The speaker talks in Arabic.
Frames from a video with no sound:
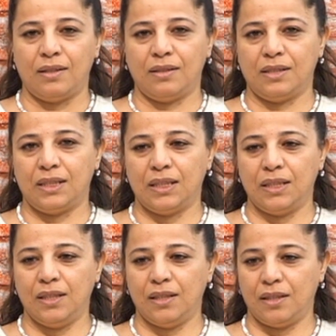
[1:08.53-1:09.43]
أه،
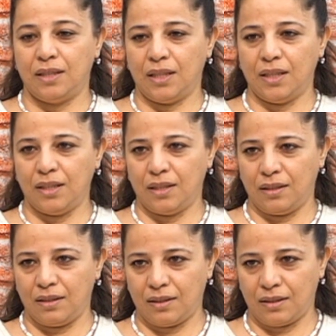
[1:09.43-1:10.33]
هي
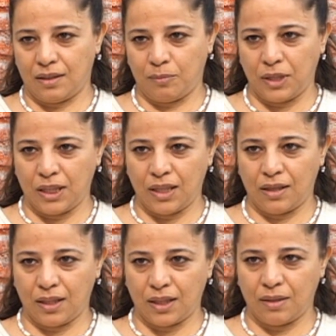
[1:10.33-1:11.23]
الدعاية
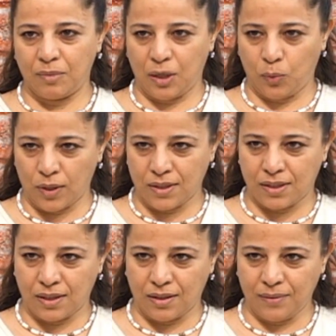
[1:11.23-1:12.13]
عملناها نحن بأول
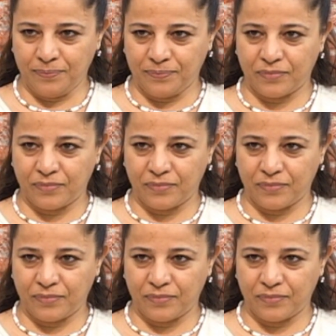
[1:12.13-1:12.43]
السنة